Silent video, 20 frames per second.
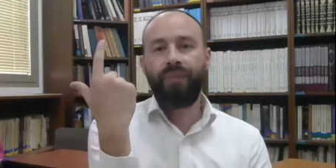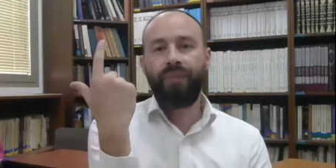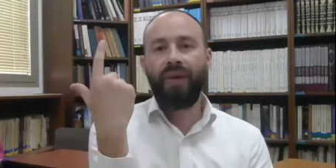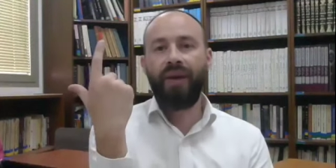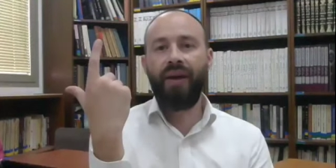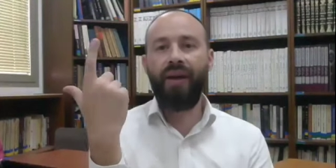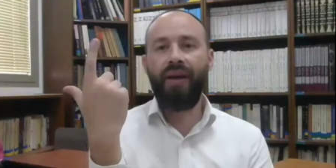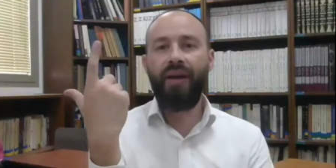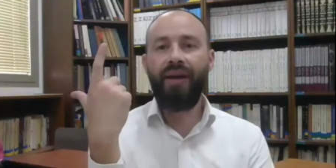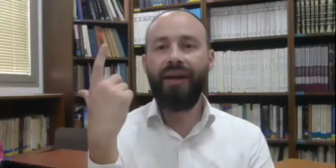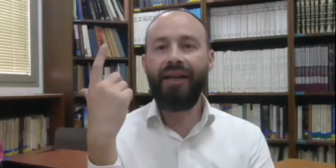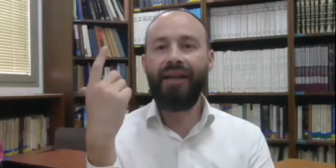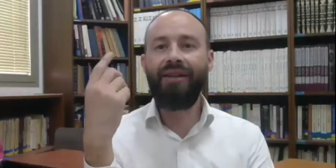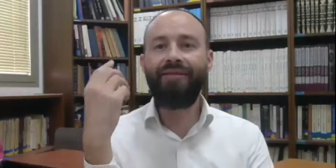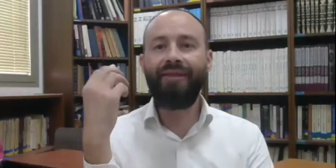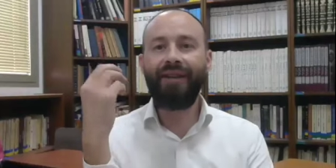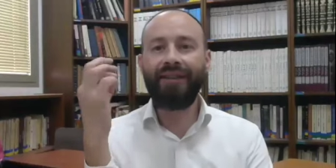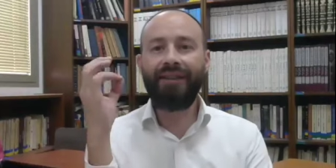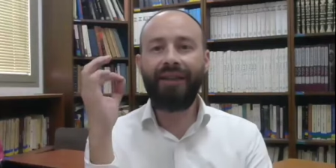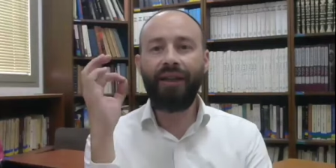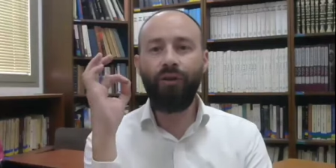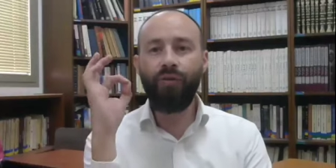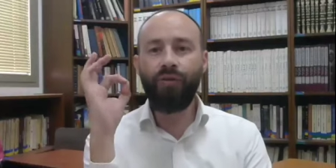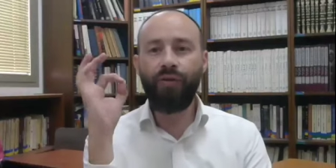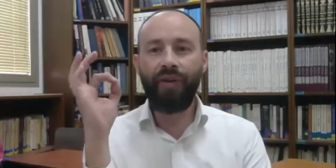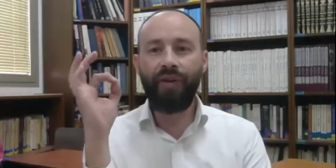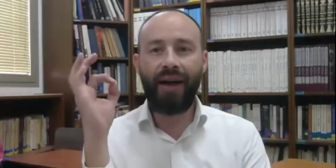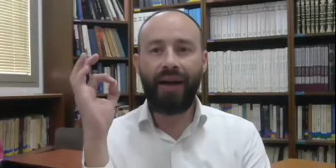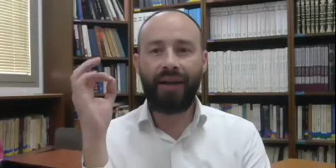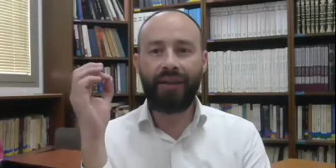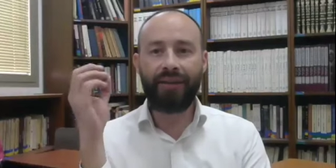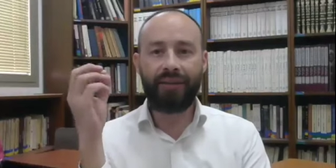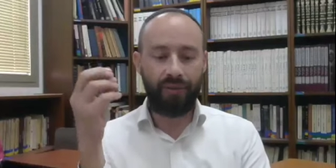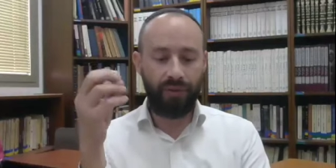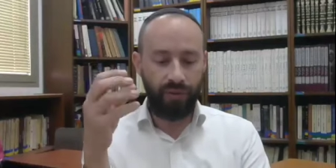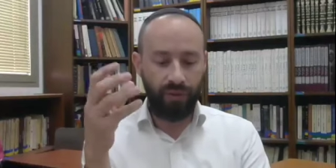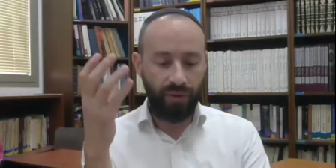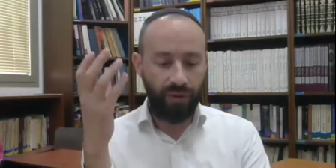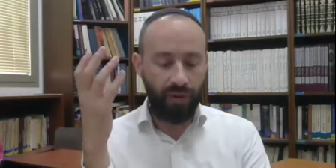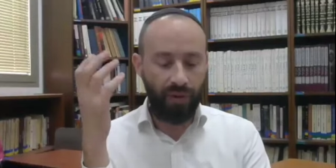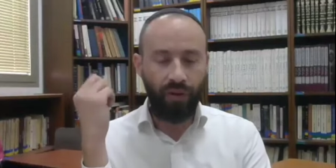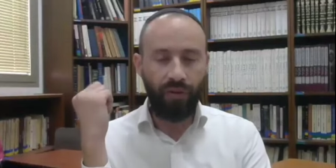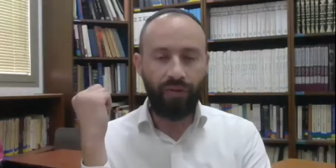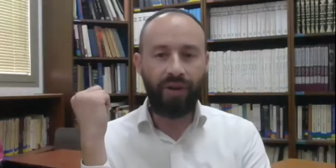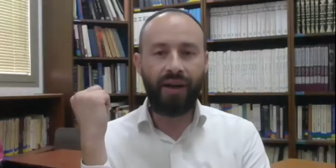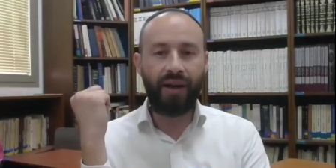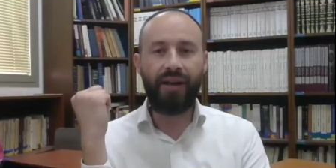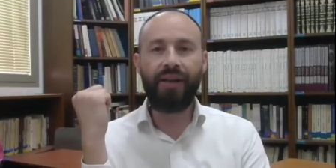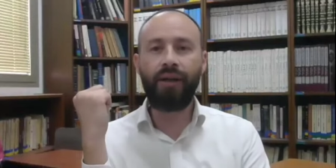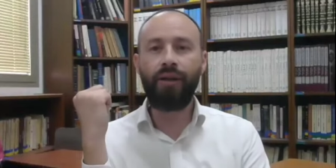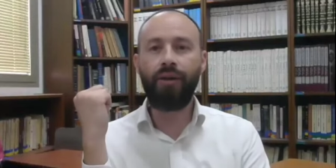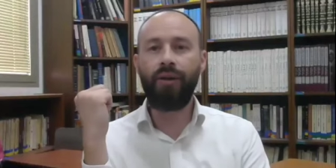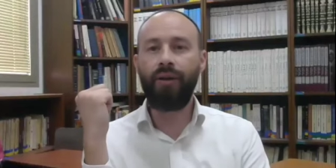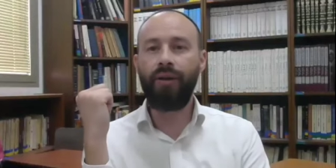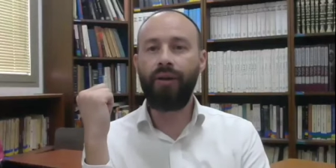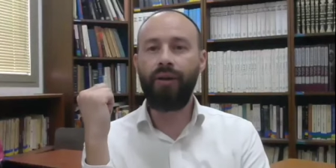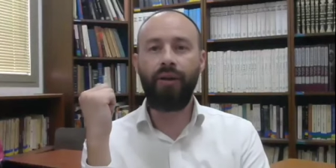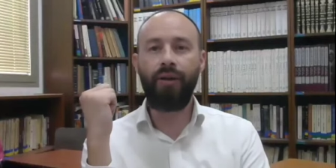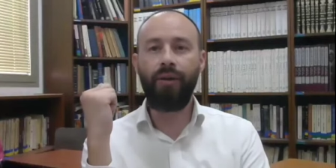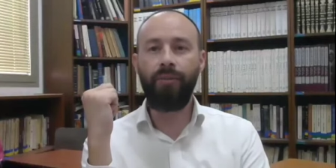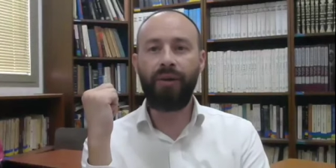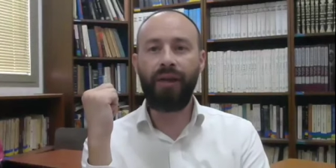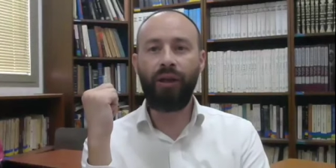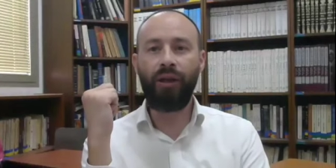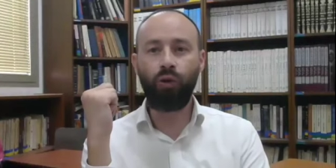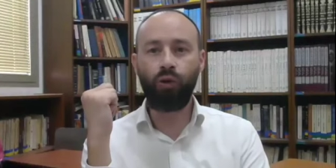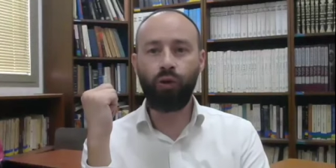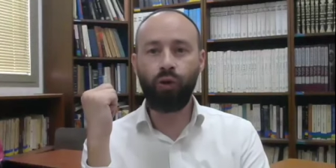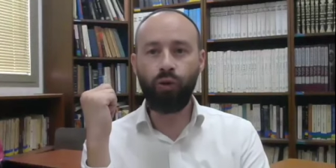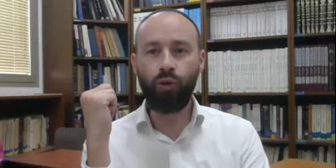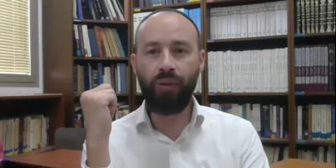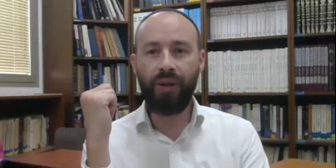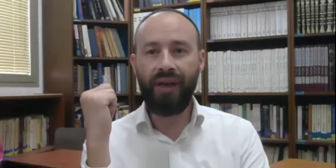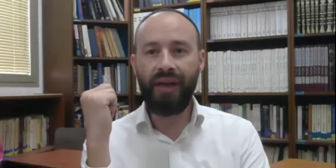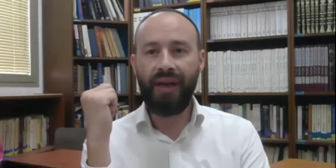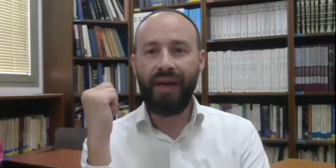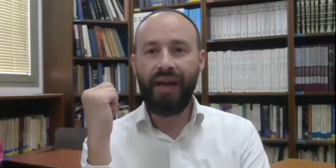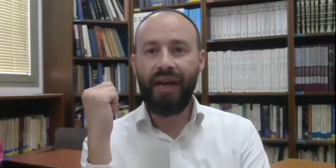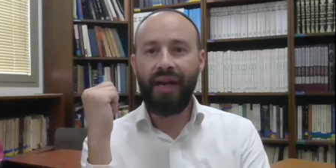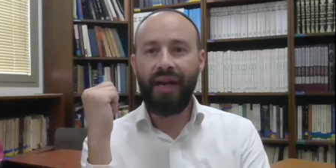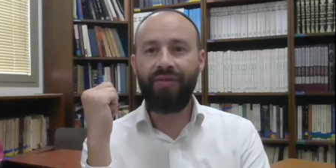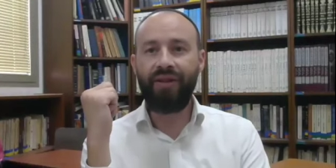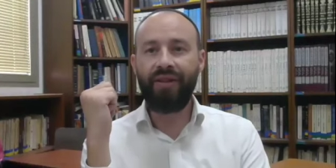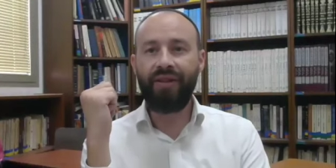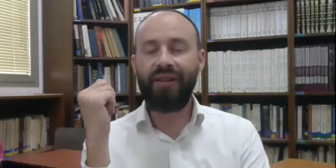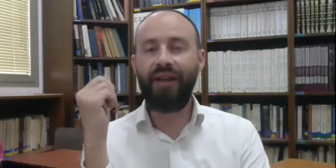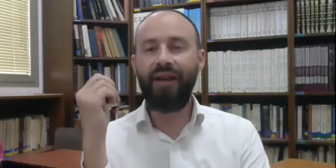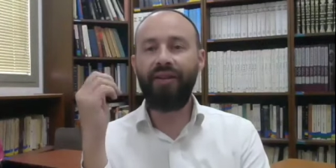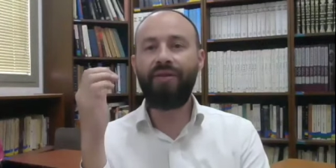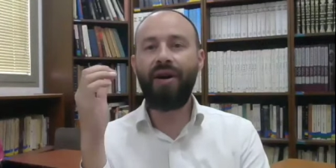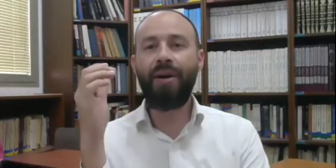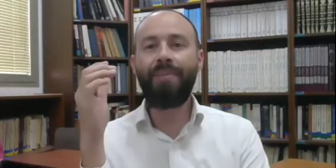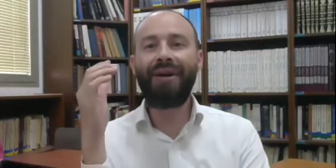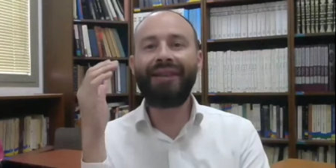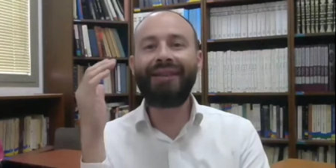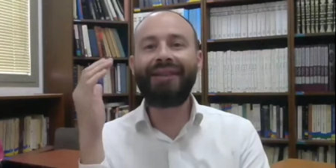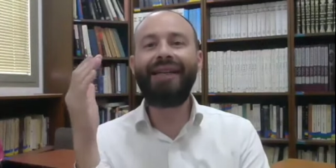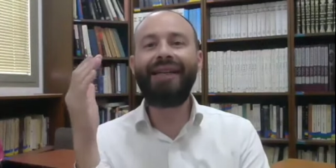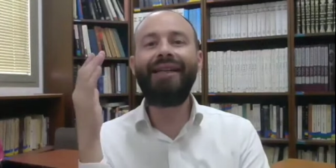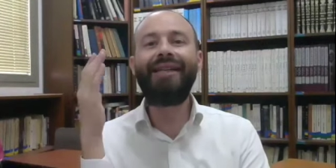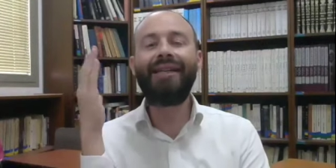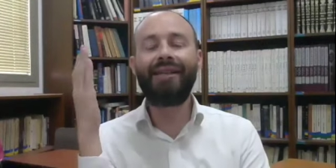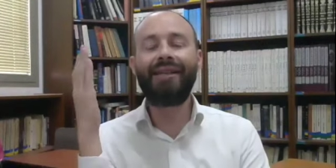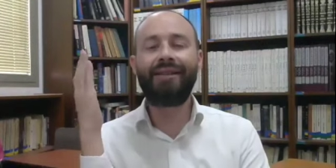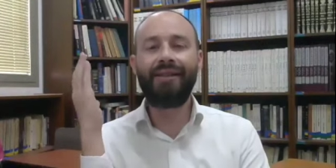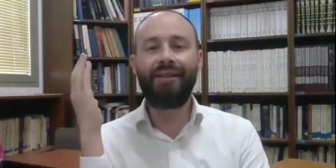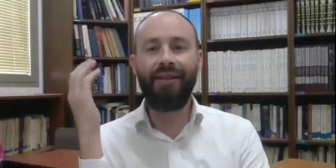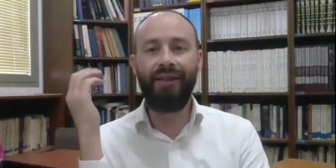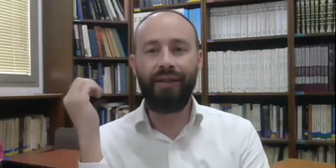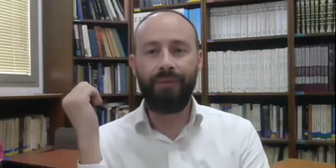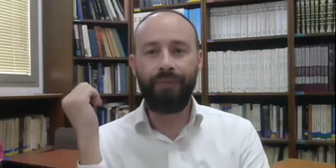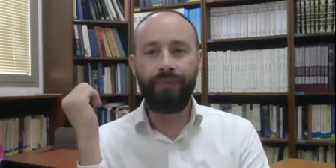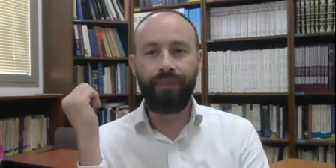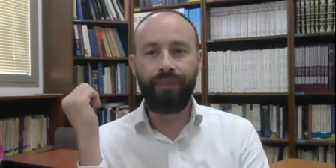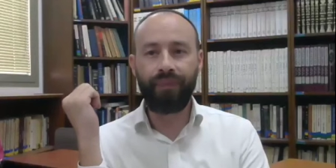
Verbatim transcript: et il va dire une phrase, on va la lire euh, peut-être aujourd'hui, il va dire « va maskil yaskil ».